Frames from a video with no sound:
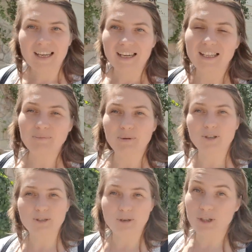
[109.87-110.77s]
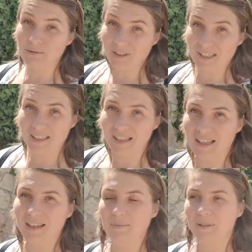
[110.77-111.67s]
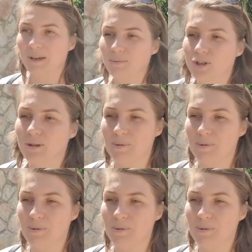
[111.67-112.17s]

Это получилось очень выгодно, потому что